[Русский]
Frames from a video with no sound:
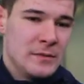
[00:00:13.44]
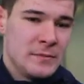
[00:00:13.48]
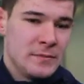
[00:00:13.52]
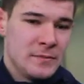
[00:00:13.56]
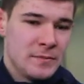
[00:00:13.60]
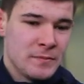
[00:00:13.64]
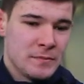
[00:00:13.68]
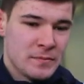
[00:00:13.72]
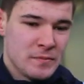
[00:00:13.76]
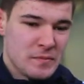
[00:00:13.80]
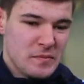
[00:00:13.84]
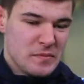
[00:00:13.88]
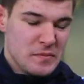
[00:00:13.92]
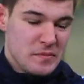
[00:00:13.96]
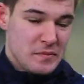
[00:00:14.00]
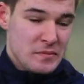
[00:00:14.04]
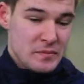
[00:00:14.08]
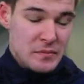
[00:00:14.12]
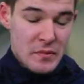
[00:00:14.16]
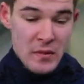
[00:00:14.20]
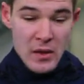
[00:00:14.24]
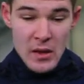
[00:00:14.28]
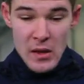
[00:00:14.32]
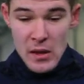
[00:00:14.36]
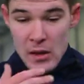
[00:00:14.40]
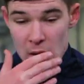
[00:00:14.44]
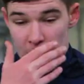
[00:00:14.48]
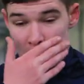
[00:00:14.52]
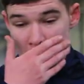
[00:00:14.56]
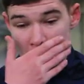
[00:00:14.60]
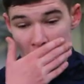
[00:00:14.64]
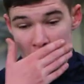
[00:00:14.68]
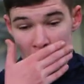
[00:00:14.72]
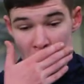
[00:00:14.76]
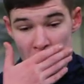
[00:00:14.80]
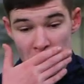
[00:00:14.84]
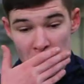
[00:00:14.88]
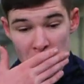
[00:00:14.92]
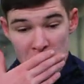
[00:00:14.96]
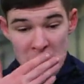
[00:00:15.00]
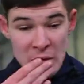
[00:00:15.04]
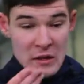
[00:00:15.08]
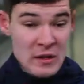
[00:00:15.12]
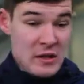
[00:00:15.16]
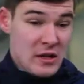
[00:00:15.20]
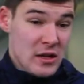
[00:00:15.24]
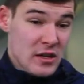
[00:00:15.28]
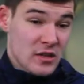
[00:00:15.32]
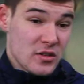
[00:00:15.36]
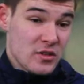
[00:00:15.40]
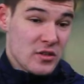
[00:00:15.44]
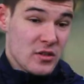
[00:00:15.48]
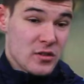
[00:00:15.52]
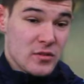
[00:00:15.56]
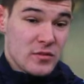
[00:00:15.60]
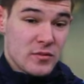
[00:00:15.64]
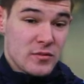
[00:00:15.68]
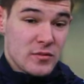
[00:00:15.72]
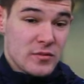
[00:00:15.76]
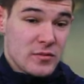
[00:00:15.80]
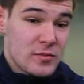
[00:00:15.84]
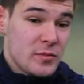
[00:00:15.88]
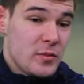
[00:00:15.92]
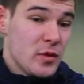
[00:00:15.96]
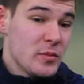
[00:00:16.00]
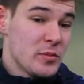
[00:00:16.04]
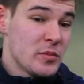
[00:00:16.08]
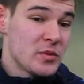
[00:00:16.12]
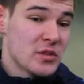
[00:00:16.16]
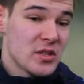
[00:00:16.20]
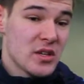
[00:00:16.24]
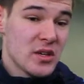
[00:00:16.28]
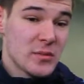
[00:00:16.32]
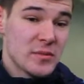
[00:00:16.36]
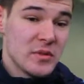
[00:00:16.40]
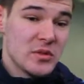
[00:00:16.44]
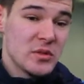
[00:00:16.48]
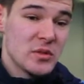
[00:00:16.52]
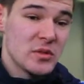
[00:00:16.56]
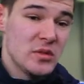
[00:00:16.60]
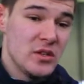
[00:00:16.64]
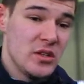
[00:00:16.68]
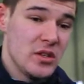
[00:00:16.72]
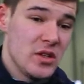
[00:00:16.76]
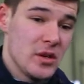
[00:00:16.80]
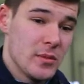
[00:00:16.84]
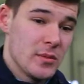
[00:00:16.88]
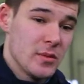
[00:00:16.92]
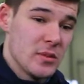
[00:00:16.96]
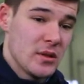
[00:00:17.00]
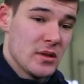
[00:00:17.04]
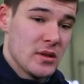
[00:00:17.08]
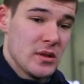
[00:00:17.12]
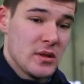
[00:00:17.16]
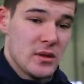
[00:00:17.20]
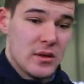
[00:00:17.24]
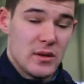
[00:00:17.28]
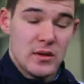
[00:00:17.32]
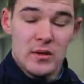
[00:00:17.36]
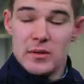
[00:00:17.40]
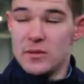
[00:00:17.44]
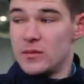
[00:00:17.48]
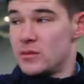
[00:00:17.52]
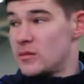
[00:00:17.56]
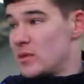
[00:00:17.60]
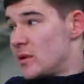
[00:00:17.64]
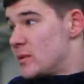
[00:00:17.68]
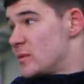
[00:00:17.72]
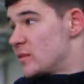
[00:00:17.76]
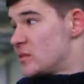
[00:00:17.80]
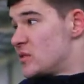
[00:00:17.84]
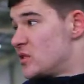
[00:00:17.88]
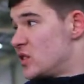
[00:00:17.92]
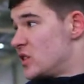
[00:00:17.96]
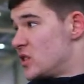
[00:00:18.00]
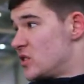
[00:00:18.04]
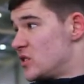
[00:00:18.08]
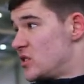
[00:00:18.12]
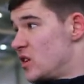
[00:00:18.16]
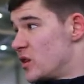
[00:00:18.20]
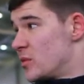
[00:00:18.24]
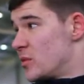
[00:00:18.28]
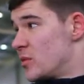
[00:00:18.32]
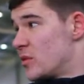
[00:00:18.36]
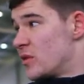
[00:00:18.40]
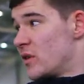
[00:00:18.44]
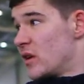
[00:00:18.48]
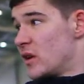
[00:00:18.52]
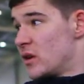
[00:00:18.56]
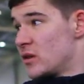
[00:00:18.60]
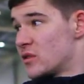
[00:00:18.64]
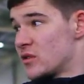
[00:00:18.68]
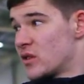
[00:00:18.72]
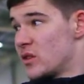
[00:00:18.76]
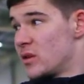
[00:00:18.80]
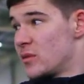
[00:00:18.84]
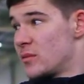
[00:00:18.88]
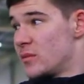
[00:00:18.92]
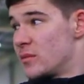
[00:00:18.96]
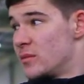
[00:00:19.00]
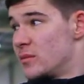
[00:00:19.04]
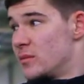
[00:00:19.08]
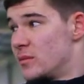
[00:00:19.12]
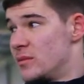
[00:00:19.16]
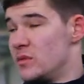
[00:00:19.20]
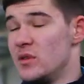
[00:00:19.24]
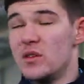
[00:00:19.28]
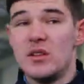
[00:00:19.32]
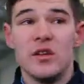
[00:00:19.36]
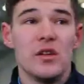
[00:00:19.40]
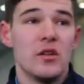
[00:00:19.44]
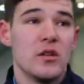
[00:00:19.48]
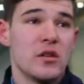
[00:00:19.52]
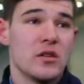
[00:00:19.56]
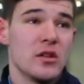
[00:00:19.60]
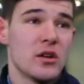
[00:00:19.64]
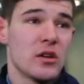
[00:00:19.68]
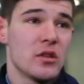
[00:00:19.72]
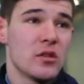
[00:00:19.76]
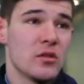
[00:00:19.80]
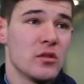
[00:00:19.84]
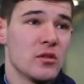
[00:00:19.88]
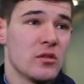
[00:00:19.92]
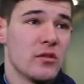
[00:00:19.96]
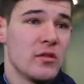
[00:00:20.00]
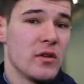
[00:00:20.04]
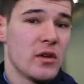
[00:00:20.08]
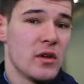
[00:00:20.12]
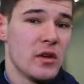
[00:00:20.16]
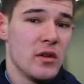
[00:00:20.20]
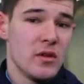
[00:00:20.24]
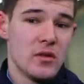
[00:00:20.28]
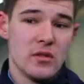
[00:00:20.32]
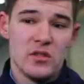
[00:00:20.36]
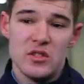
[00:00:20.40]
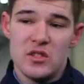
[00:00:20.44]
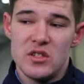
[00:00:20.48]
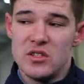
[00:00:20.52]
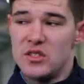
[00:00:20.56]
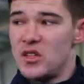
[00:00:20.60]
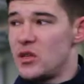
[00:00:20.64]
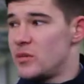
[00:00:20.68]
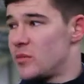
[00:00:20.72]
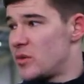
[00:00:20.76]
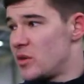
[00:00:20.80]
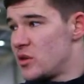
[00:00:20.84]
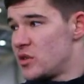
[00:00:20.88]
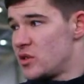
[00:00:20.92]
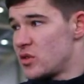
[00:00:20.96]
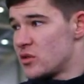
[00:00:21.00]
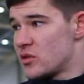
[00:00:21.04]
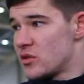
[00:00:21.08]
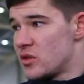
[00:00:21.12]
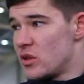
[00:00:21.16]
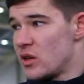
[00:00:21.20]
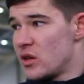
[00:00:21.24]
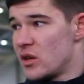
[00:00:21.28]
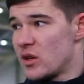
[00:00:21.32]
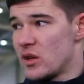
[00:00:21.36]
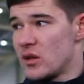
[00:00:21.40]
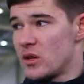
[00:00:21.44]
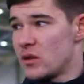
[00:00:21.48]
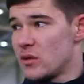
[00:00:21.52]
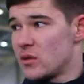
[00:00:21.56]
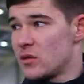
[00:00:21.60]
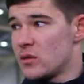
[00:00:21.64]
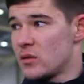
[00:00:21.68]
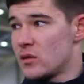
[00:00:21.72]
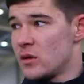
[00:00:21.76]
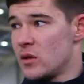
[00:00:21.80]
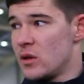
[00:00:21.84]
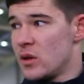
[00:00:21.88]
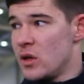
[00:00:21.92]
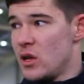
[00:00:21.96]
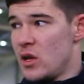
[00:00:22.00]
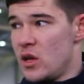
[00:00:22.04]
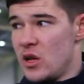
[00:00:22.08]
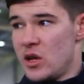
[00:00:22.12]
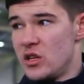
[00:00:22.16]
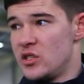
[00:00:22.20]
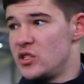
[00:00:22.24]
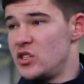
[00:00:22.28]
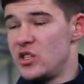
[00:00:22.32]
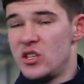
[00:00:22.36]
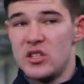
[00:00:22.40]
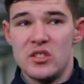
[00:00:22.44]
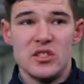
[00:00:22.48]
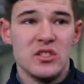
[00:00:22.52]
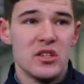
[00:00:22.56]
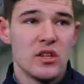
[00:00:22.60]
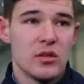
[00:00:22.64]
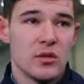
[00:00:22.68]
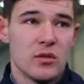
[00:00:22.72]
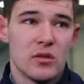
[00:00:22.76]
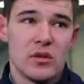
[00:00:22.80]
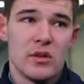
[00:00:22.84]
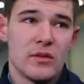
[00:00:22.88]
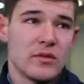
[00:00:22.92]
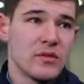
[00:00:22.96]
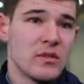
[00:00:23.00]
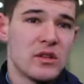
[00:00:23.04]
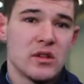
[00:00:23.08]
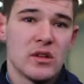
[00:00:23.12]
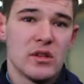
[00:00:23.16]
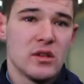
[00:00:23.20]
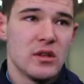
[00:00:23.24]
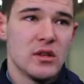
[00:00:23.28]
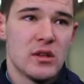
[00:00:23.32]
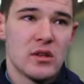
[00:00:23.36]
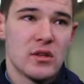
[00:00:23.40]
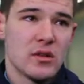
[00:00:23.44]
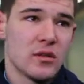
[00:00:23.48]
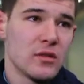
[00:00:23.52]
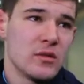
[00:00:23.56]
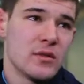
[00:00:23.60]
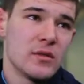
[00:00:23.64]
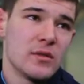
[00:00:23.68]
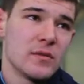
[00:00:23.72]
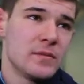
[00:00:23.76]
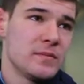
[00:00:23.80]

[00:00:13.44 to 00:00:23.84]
так? А так, что, отпуска как по сути не было. Там через день буквально уже там неделю отдохнул, две, и через день приезжал сюда играл. Через сетку там дыр-дыр такой.